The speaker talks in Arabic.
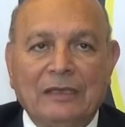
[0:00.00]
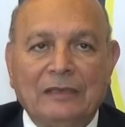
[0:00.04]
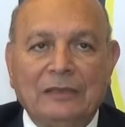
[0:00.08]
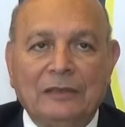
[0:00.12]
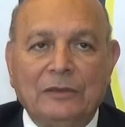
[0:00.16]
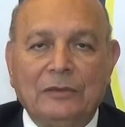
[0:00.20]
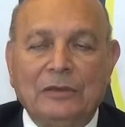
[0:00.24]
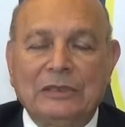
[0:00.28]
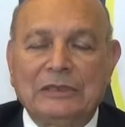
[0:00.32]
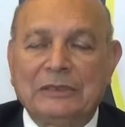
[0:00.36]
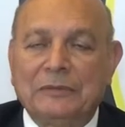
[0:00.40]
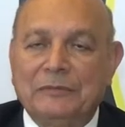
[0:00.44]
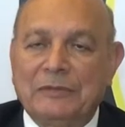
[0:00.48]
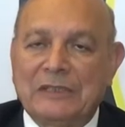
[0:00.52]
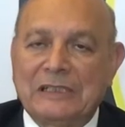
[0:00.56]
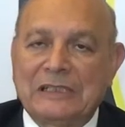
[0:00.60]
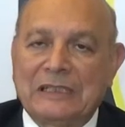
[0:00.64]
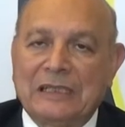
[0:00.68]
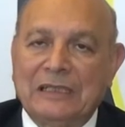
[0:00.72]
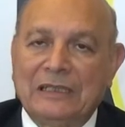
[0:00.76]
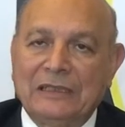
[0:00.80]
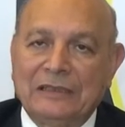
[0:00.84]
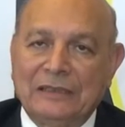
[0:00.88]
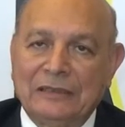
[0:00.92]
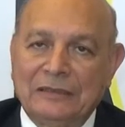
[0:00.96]
دلوقتي من
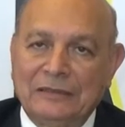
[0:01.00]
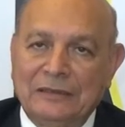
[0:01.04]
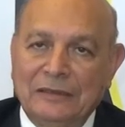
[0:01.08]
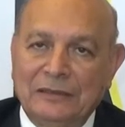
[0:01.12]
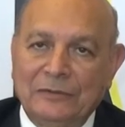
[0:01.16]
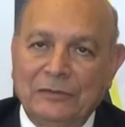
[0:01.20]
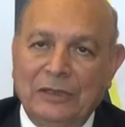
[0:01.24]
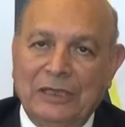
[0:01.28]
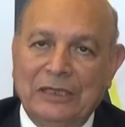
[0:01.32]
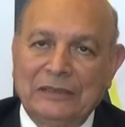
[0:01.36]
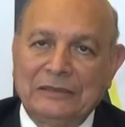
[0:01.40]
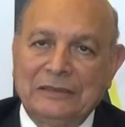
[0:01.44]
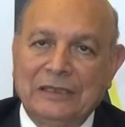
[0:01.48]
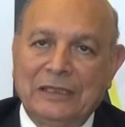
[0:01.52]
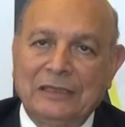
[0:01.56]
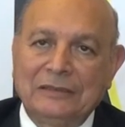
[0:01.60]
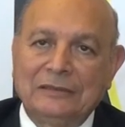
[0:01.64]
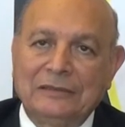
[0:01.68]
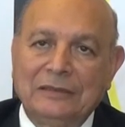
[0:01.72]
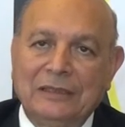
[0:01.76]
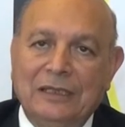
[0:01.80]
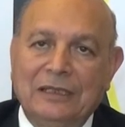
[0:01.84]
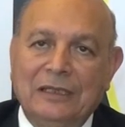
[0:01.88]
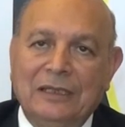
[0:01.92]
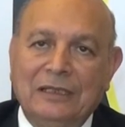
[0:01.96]
السهل جدا واحد
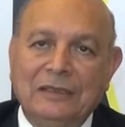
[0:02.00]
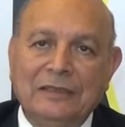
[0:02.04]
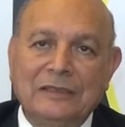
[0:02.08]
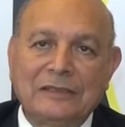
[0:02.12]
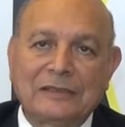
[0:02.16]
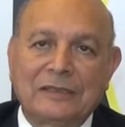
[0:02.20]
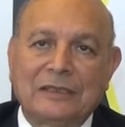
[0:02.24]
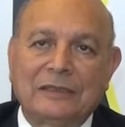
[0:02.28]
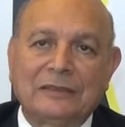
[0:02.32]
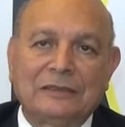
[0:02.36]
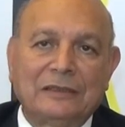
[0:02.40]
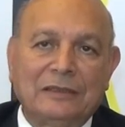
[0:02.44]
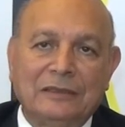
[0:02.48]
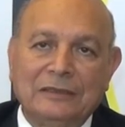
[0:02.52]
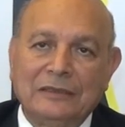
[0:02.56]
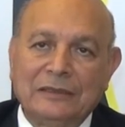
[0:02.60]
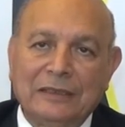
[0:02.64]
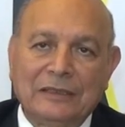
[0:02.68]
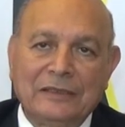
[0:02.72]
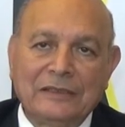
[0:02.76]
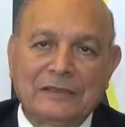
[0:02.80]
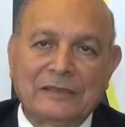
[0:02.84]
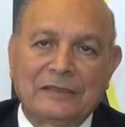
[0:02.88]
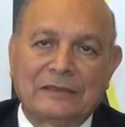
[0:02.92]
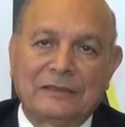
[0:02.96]
يعدي على اي صيدليه
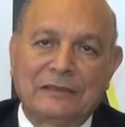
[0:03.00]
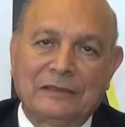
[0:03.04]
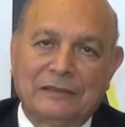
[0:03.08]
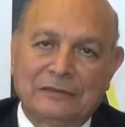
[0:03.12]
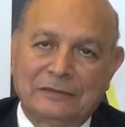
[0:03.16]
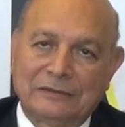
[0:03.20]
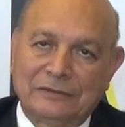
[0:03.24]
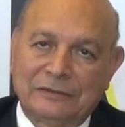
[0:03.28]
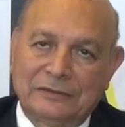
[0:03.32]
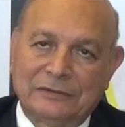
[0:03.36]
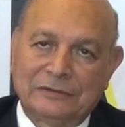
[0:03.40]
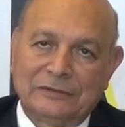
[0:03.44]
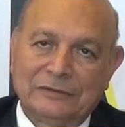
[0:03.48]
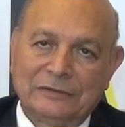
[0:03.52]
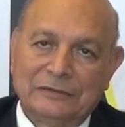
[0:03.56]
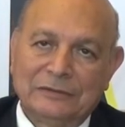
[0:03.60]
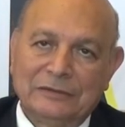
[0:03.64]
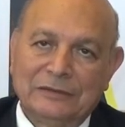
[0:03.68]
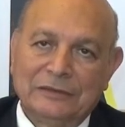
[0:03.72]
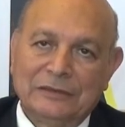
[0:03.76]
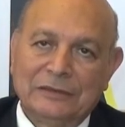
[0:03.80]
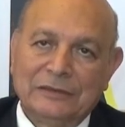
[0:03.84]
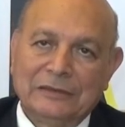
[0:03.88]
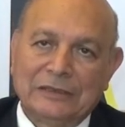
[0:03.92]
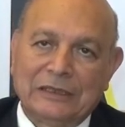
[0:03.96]
يقيس الضغط
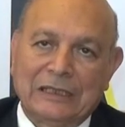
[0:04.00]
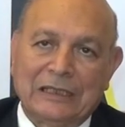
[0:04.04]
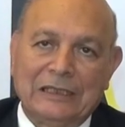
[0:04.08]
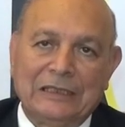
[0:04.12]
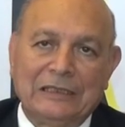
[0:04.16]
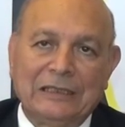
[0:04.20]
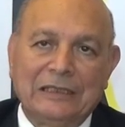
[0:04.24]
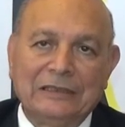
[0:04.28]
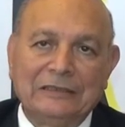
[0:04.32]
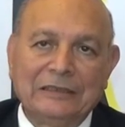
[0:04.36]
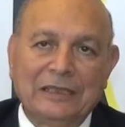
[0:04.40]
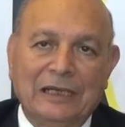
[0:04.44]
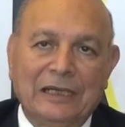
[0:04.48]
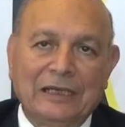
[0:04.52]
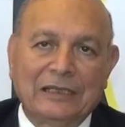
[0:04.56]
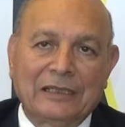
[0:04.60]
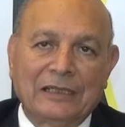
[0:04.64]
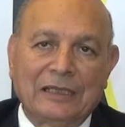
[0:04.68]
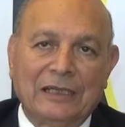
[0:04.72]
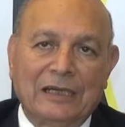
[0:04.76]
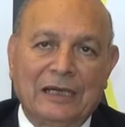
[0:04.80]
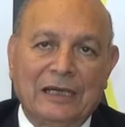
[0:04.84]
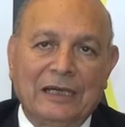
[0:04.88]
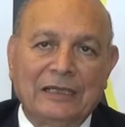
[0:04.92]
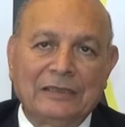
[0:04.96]
خليها دي
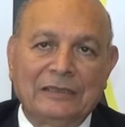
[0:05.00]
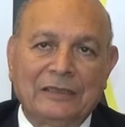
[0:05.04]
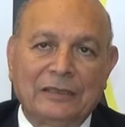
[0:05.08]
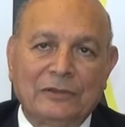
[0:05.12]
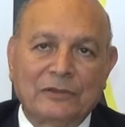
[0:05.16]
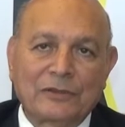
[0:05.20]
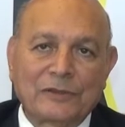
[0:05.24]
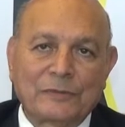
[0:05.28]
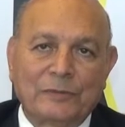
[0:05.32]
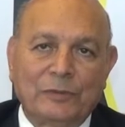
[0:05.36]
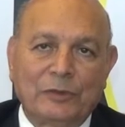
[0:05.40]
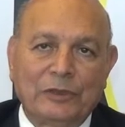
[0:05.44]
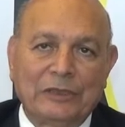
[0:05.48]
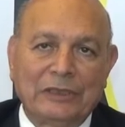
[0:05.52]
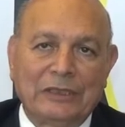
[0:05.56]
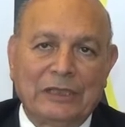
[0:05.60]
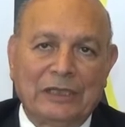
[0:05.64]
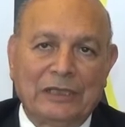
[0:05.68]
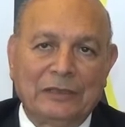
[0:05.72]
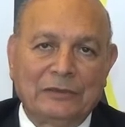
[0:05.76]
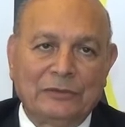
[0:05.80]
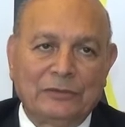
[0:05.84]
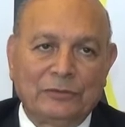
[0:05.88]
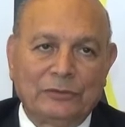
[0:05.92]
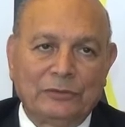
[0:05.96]
حاجه عاده اسبوعيه
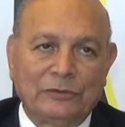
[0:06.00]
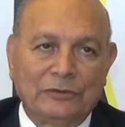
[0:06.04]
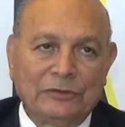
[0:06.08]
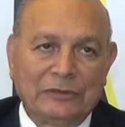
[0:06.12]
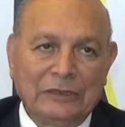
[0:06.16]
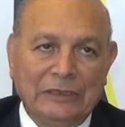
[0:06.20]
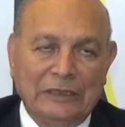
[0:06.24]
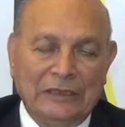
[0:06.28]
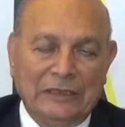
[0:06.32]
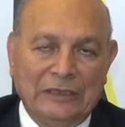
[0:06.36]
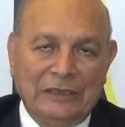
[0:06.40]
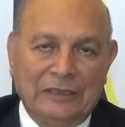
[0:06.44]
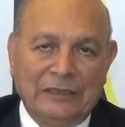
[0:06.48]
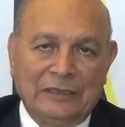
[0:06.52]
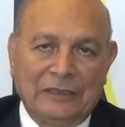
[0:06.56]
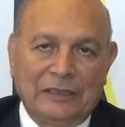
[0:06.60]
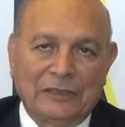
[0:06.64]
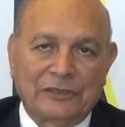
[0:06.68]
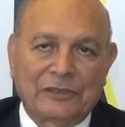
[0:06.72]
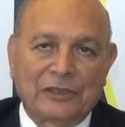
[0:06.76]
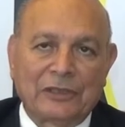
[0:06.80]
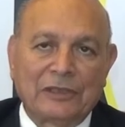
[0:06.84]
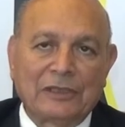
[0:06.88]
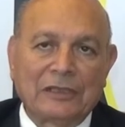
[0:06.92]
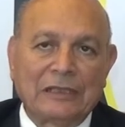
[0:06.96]
عنده
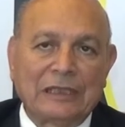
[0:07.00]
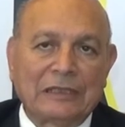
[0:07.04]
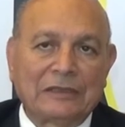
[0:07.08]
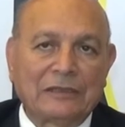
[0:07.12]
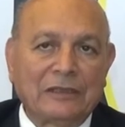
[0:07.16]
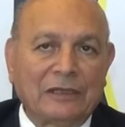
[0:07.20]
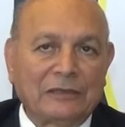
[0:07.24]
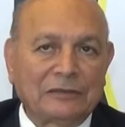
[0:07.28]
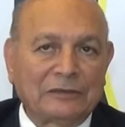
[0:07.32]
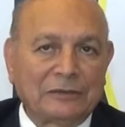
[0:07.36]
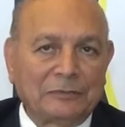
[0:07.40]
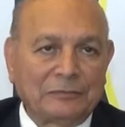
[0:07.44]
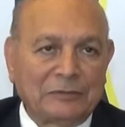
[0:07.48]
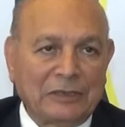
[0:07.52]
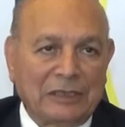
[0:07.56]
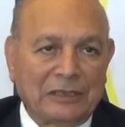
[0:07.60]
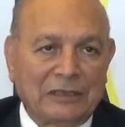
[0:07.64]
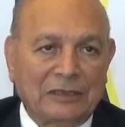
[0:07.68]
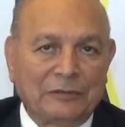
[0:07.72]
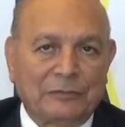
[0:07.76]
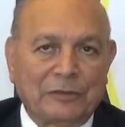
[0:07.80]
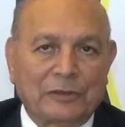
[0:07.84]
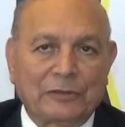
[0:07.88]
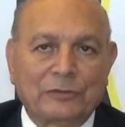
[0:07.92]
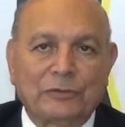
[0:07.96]
عشان الضغط
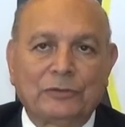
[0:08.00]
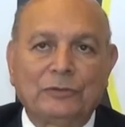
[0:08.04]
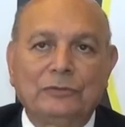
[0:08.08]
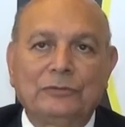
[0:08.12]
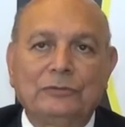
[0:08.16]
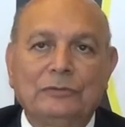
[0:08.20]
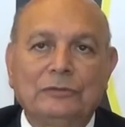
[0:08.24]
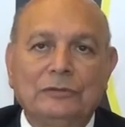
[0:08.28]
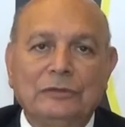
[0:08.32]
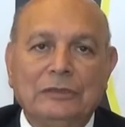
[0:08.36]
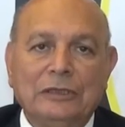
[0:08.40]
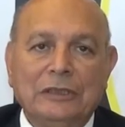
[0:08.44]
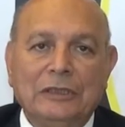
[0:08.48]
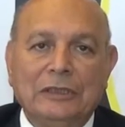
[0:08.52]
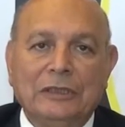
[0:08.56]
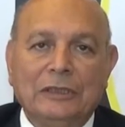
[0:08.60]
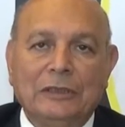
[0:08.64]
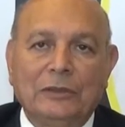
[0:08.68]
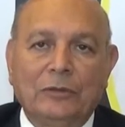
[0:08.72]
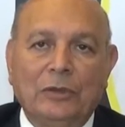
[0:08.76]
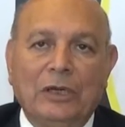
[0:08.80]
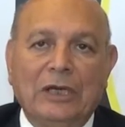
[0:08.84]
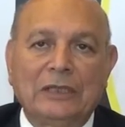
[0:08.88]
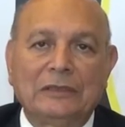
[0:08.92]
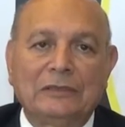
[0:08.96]
بتاعنا برضو
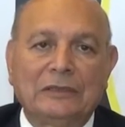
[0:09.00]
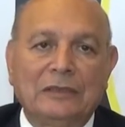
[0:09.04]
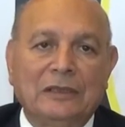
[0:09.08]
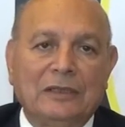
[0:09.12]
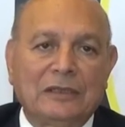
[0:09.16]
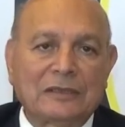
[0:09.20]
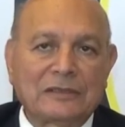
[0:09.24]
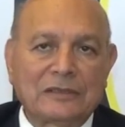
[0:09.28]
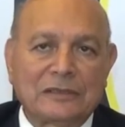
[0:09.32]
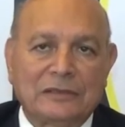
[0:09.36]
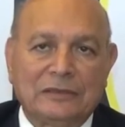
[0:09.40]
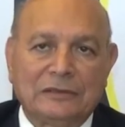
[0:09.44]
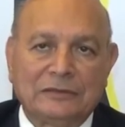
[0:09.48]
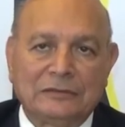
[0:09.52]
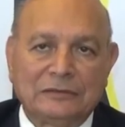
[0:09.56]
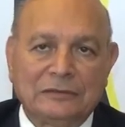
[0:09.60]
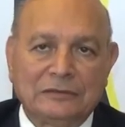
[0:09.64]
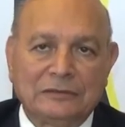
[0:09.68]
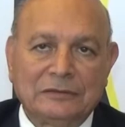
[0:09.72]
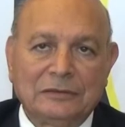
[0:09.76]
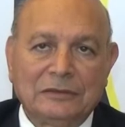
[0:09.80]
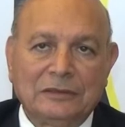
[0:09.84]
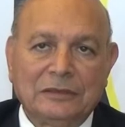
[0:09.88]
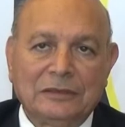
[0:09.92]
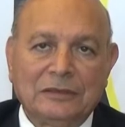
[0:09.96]
له حد اقصى
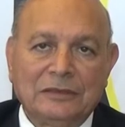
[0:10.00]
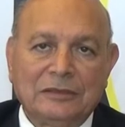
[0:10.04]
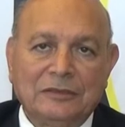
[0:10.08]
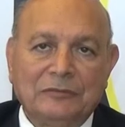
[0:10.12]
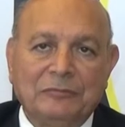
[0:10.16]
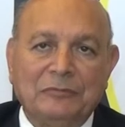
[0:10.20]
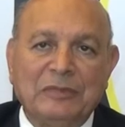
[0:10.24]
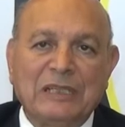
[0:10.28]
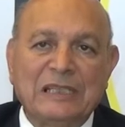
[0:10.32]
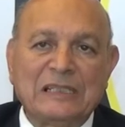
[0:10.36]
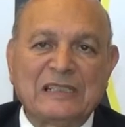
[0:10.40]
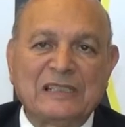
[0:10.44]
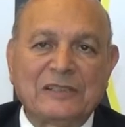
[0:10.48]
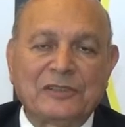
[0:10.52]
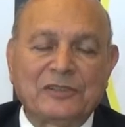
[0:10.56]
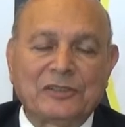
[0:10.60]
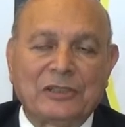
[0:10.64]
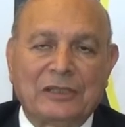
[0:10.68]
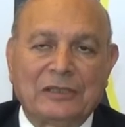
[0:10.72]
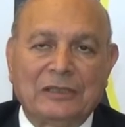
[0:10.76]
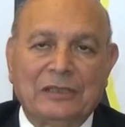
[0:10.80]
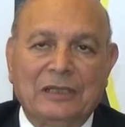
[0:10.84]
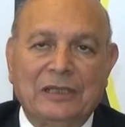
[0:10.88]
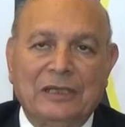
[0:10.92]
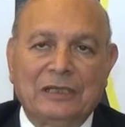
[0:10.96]
ما يزيدش
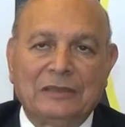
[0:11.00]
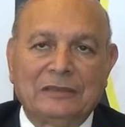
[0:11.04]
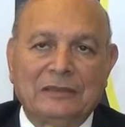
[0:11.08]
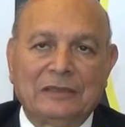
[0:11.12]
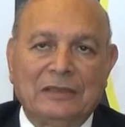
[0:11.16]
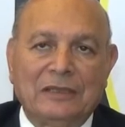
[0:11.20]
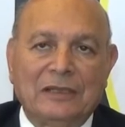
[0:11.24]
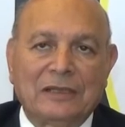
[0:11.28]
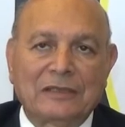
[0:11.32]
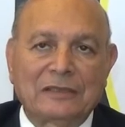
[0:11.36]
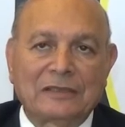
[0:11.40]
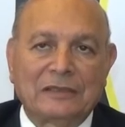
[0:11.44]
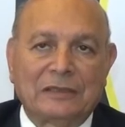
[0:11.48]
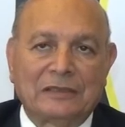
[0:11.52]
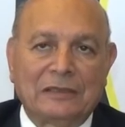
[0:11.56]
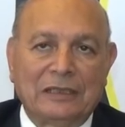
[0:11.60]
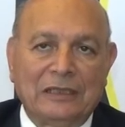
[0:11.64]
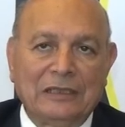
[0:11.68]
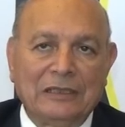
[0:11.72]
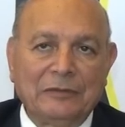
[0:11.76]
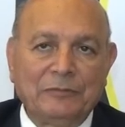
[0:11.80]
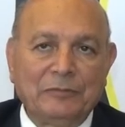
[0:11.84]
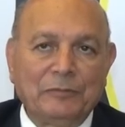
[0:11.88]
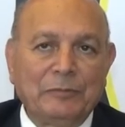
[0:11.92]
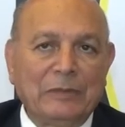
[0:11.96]
عن الحد الاقصى ده
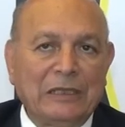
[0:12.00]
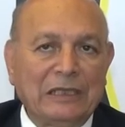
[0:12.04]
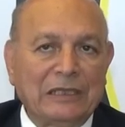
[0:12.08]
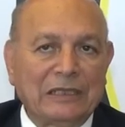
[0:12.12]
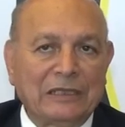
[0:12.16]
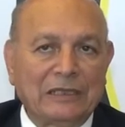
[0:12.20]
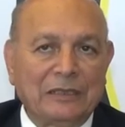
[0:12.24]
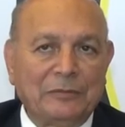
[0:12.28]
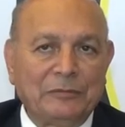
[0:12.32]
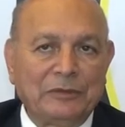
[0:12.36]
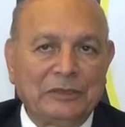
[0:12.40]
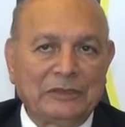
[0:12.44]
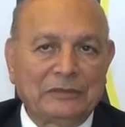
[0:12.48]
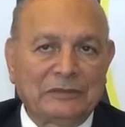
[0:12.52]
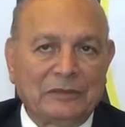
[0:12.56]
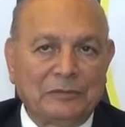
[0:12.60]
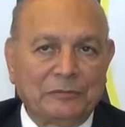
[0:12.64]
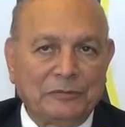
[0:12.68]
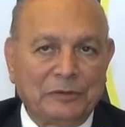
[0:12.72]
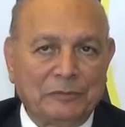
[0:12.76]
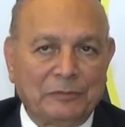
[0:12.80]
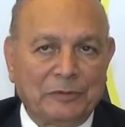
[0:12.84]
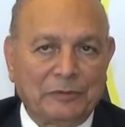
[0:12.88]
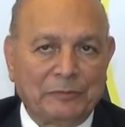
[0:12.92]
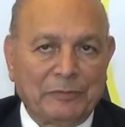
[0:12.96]
اللي بيبلغنا بيه
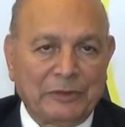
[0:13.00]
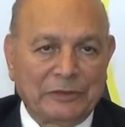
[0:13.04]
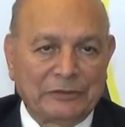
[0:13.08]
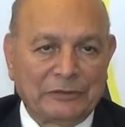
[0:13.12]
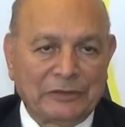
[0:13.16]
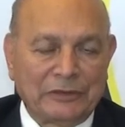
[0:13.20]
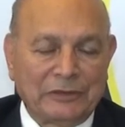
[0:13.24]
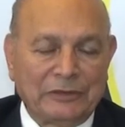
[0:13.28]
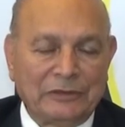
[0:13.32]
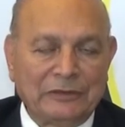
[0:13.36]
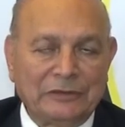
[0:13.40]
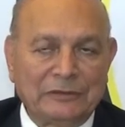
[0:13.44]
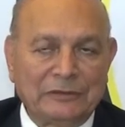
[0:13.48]
الطبيب الباطني